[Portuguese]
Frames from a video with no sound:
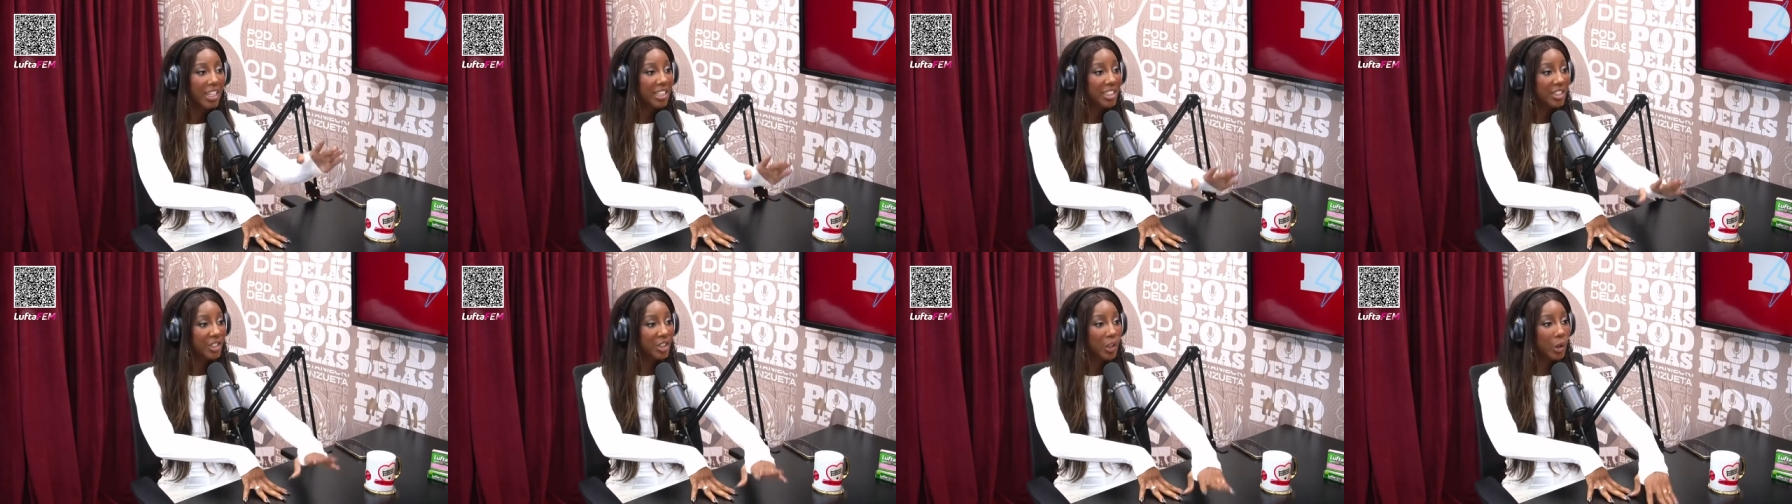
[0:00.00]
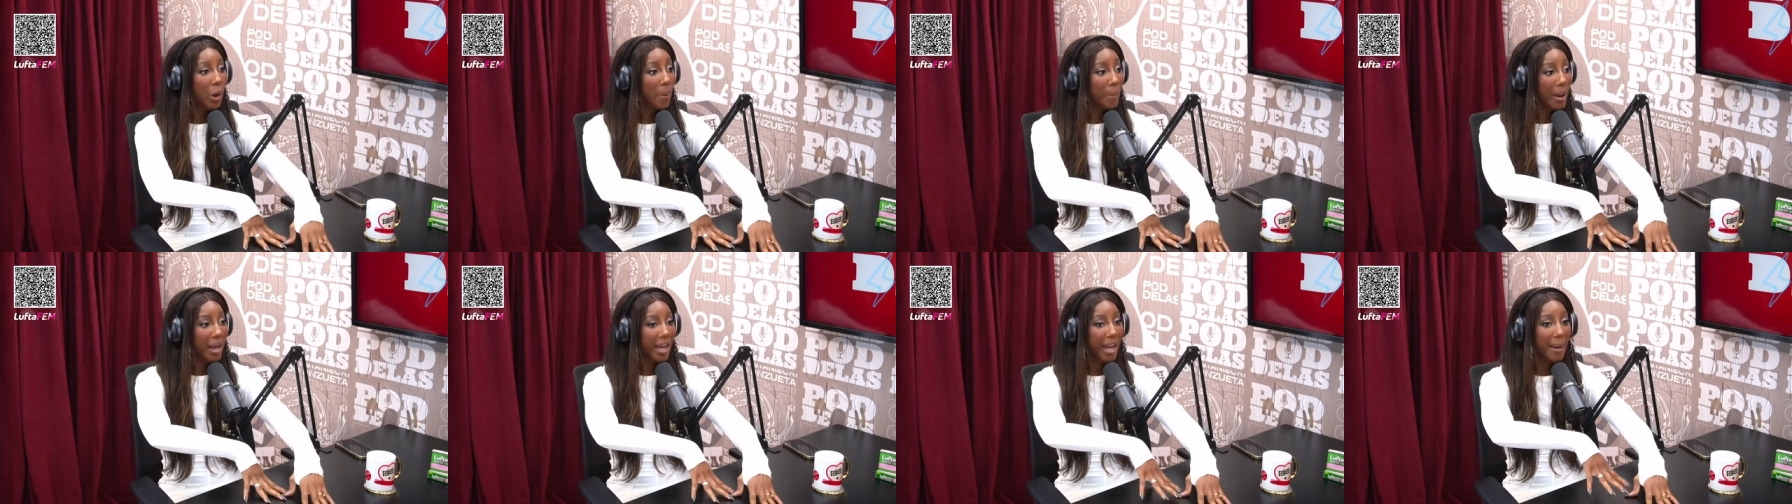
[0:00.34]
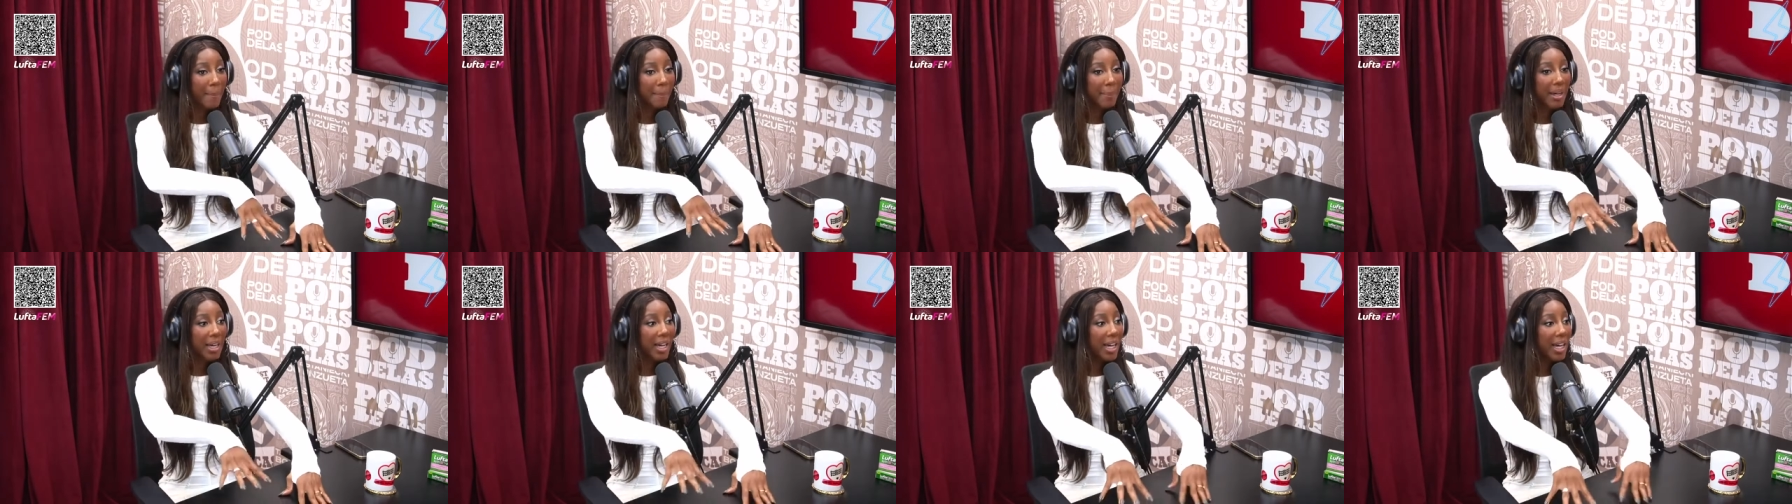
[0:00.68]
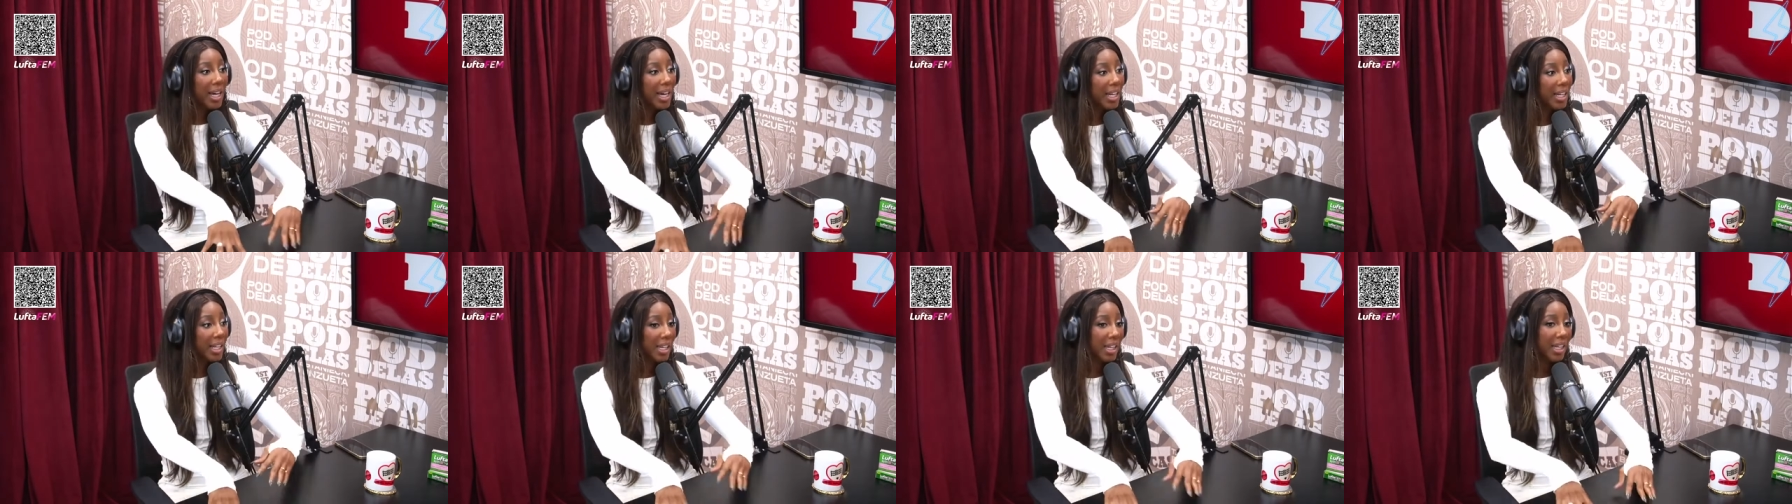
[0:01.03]
de
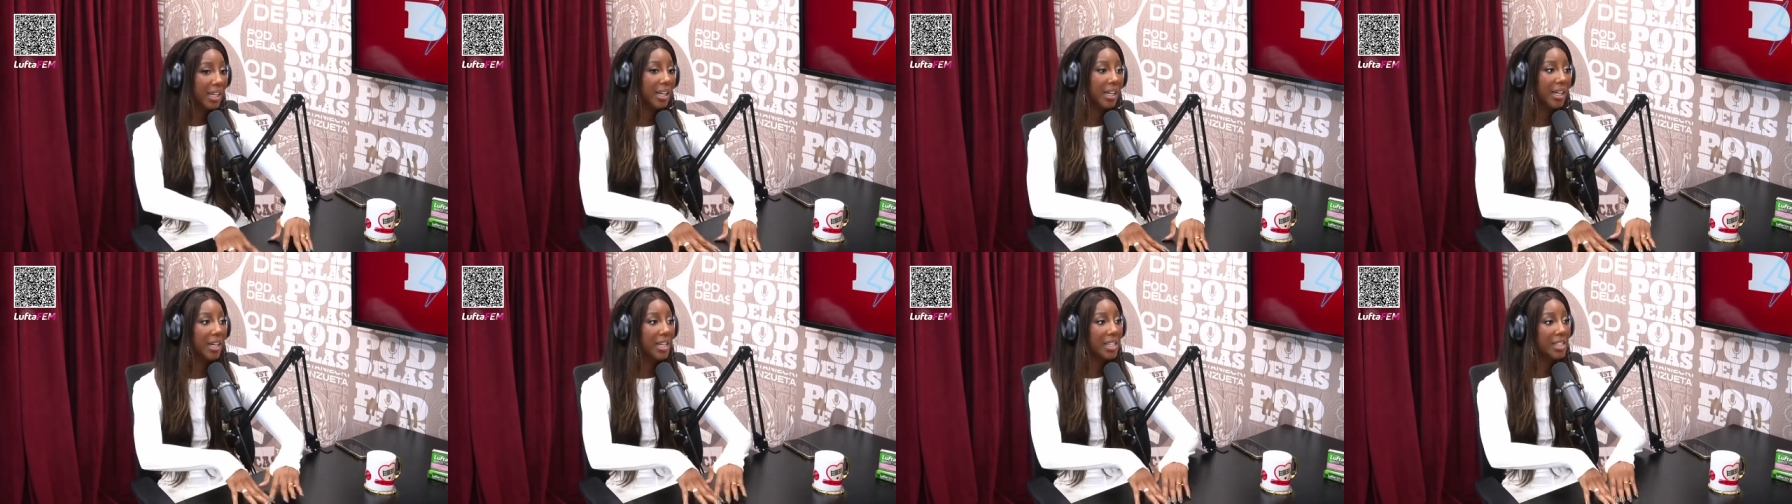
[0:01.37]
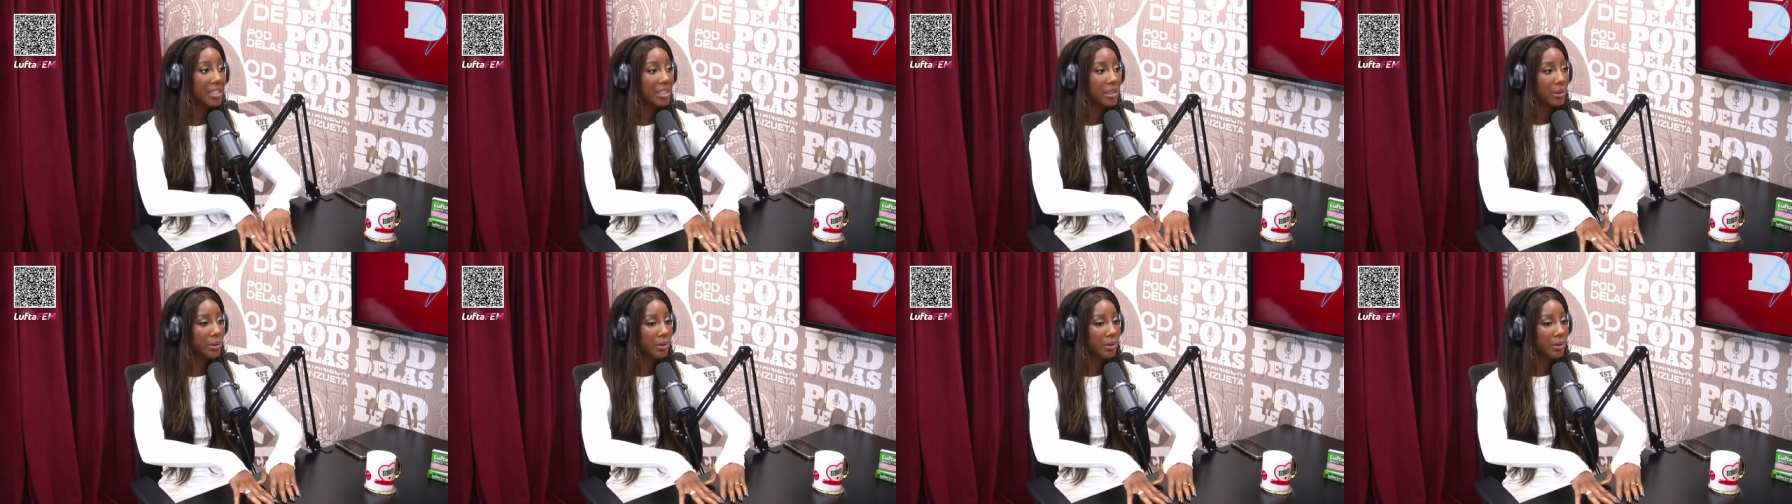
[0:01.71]
Copacabana, nanana, eu, são...